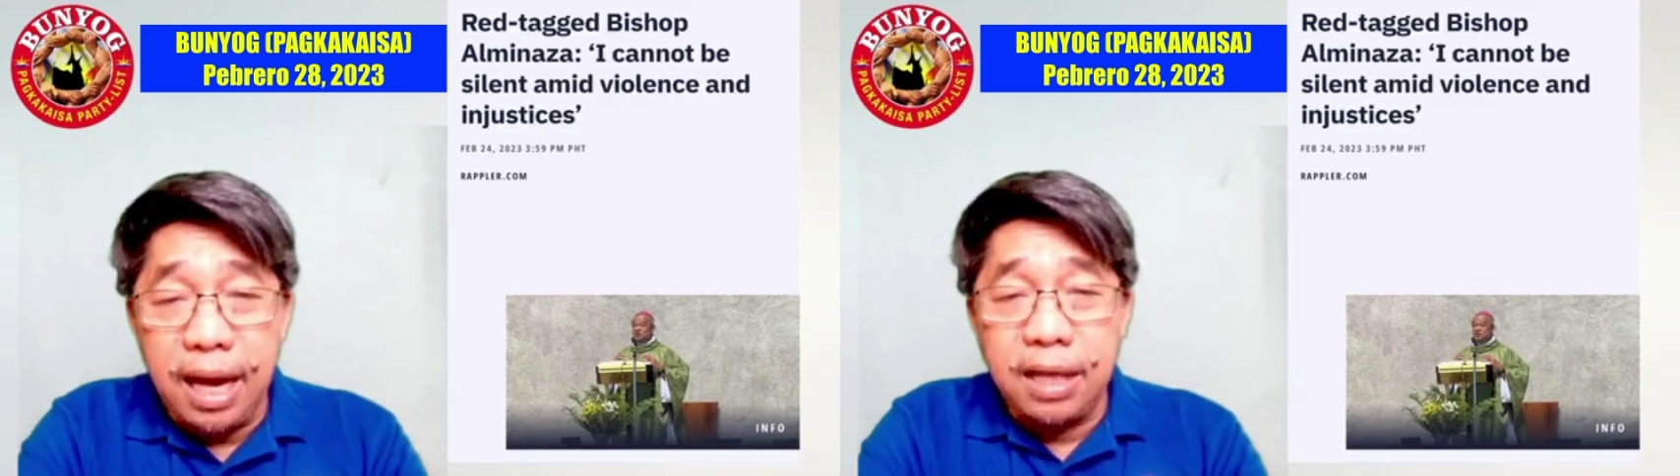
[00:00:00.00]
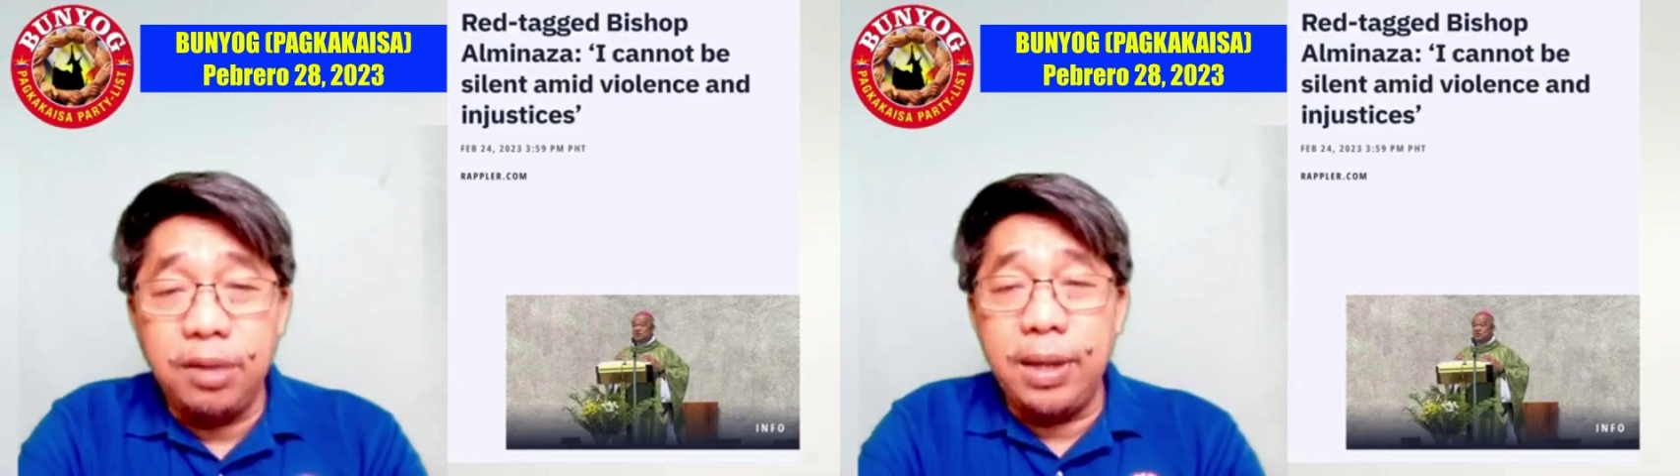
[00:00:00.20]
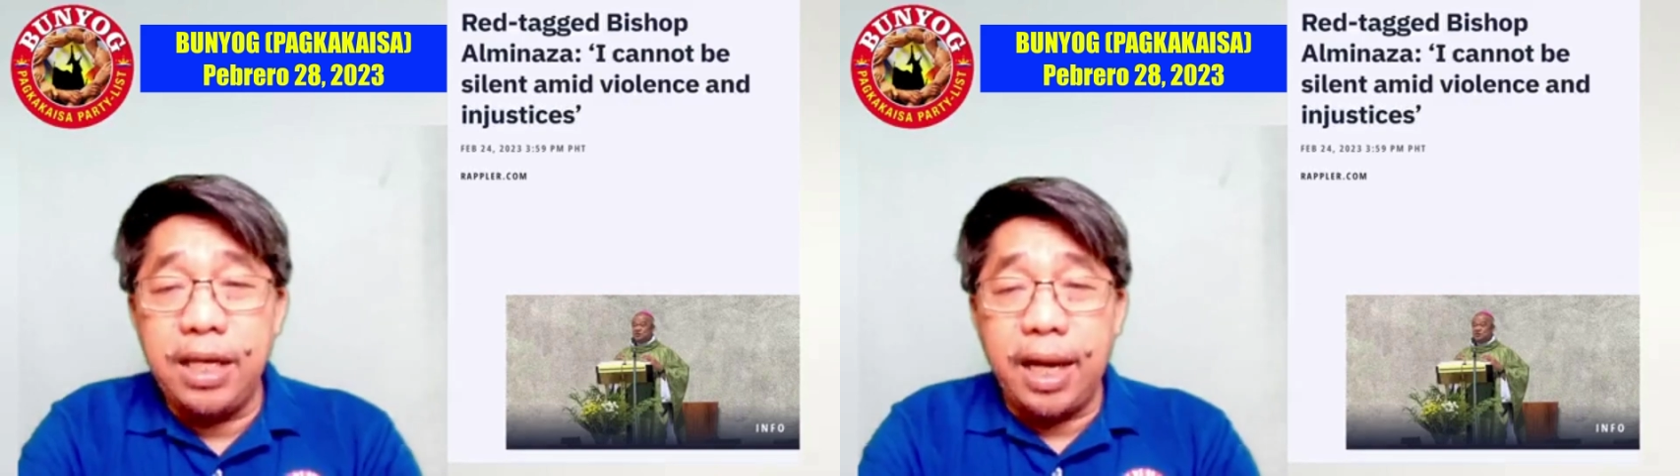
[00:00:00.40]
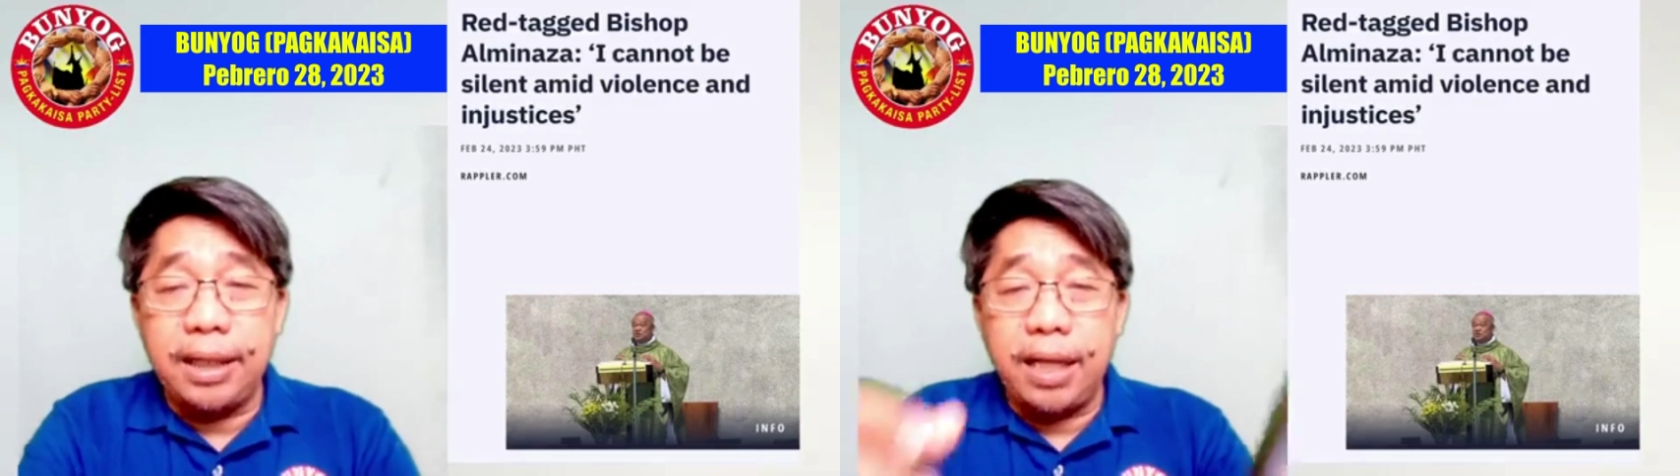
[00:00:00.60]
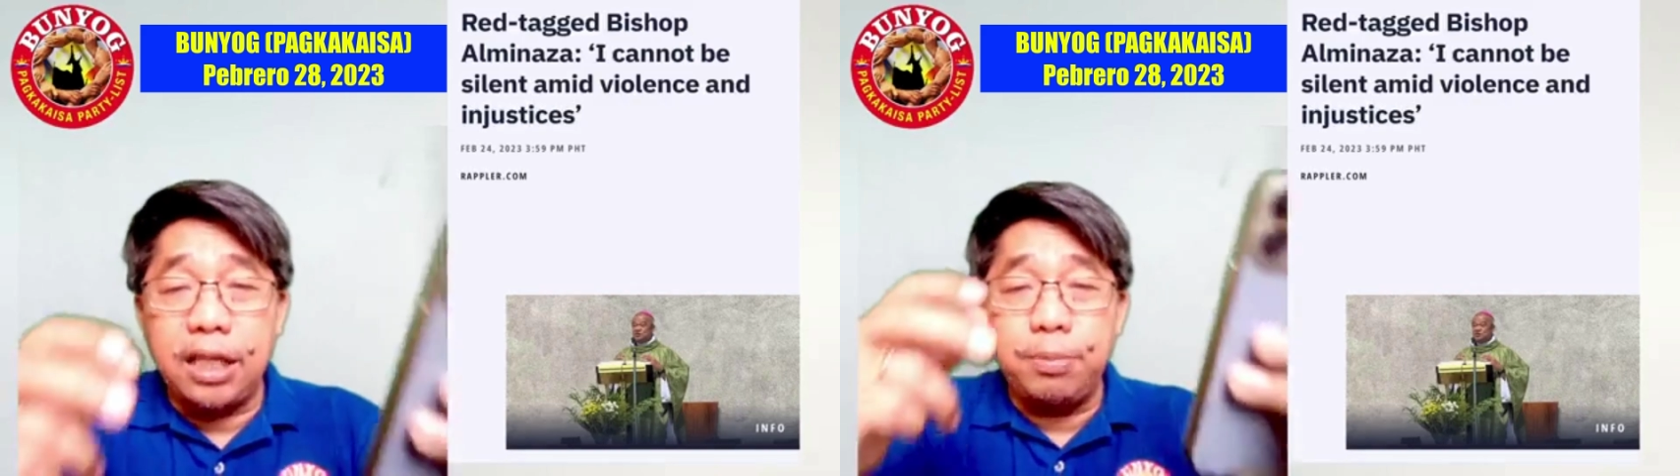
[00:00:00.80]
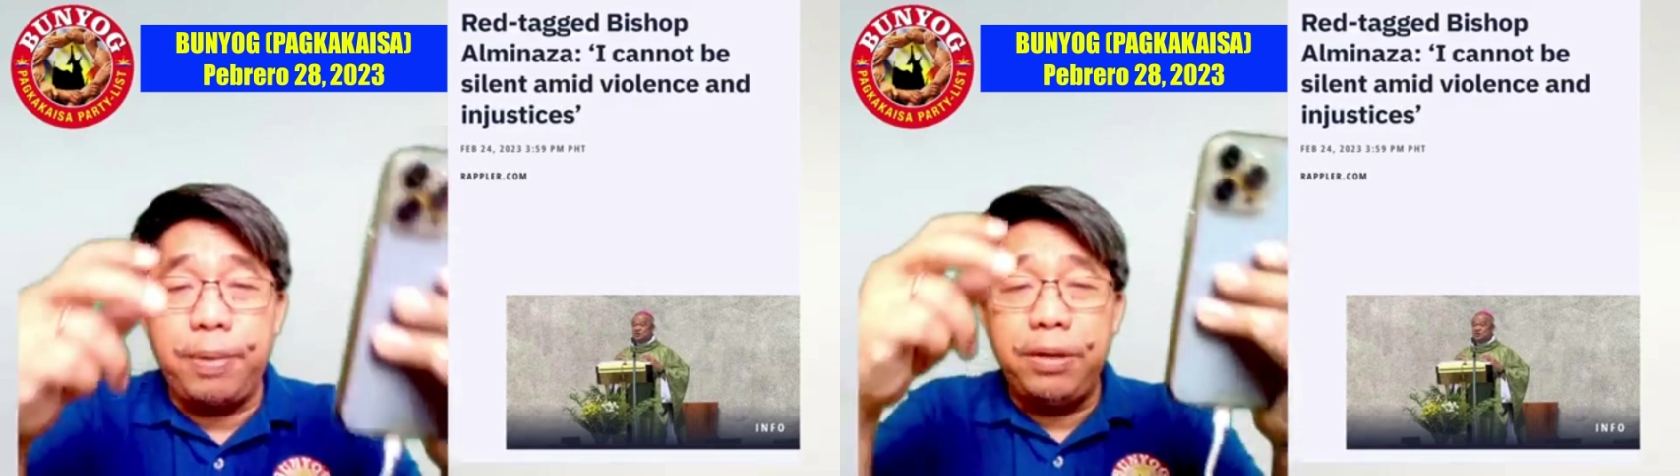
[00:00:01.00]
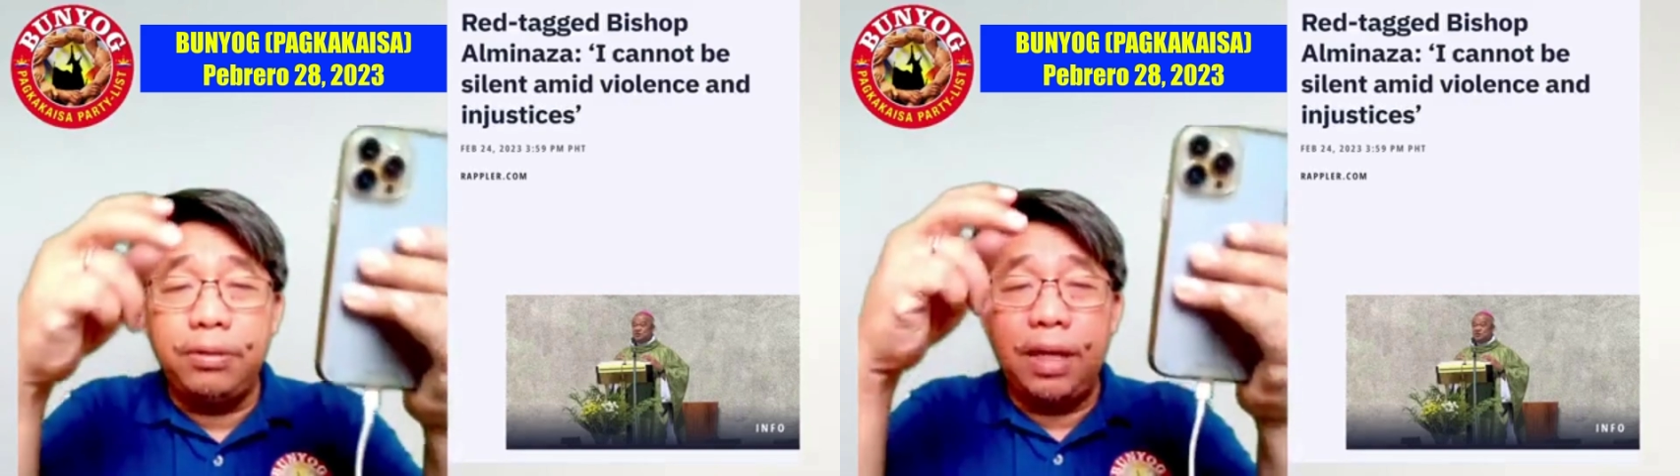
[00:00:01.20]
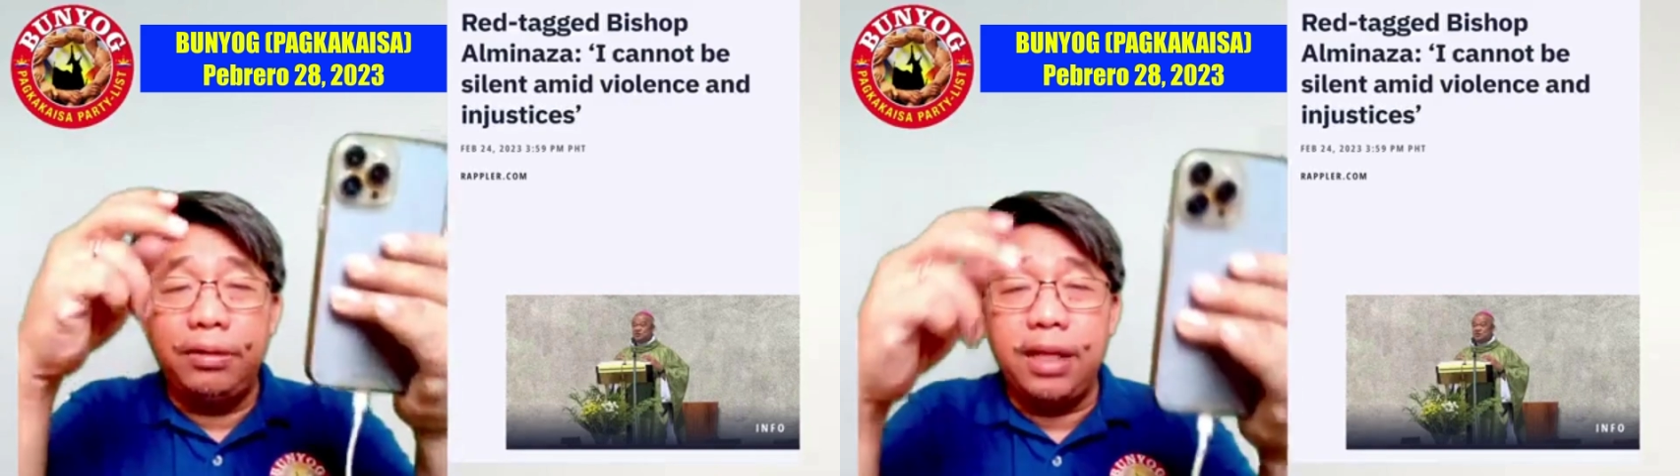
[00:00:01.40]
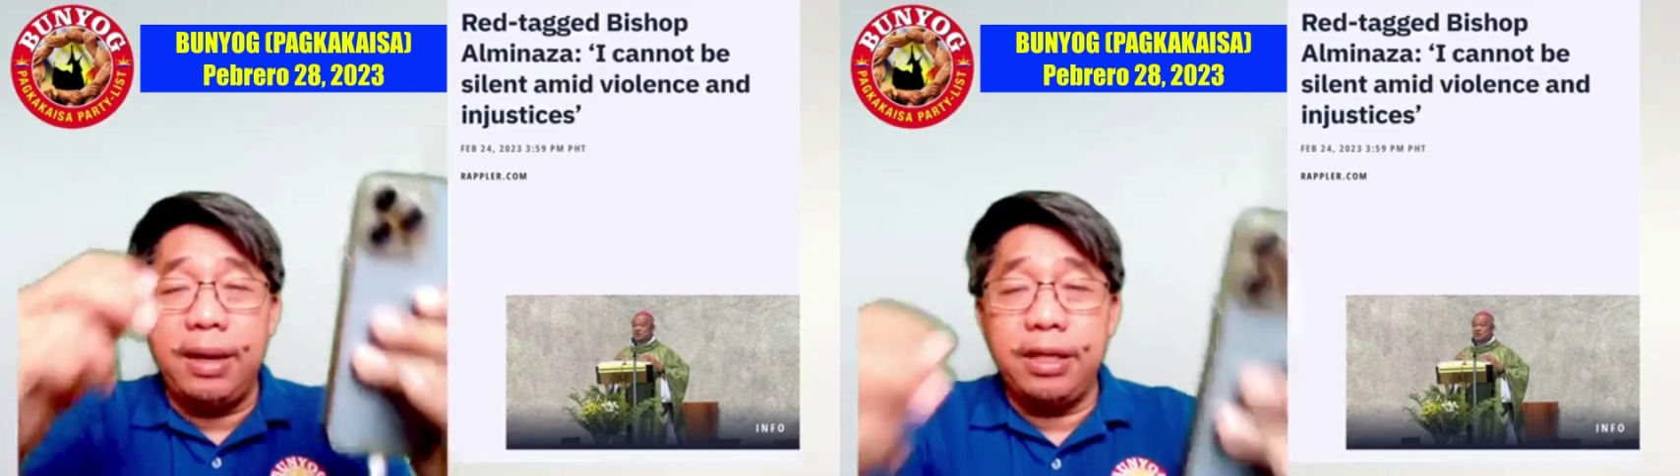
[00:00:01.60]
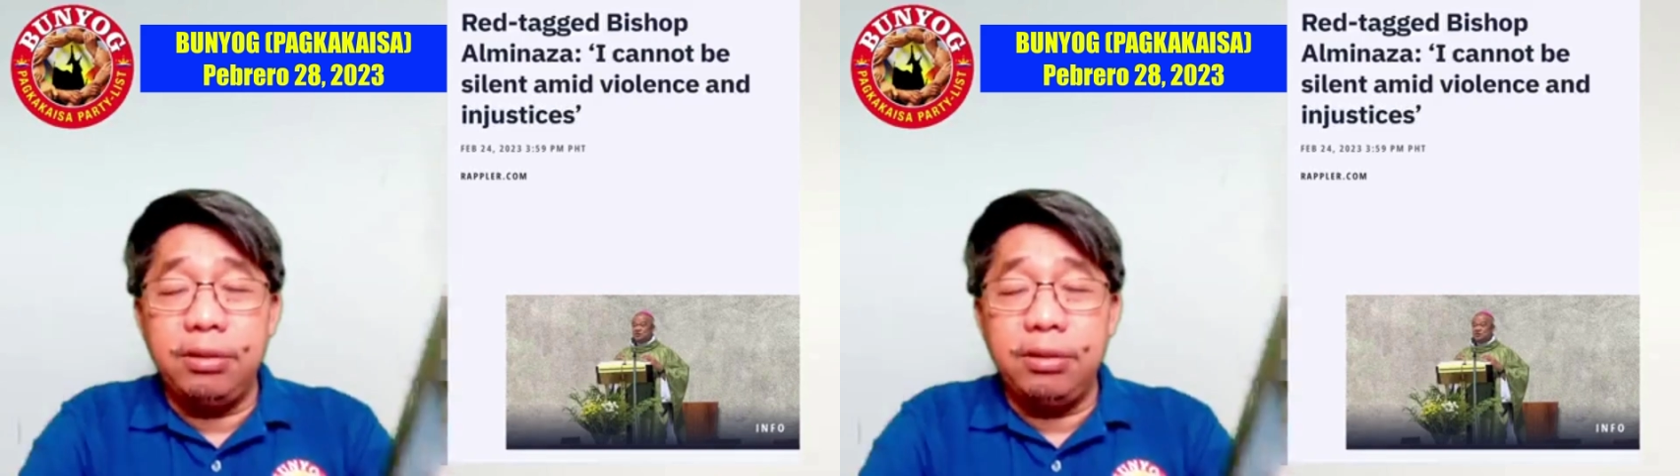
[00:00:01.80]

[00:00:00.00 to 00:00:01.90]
Actually nakataas pa yung ano niya,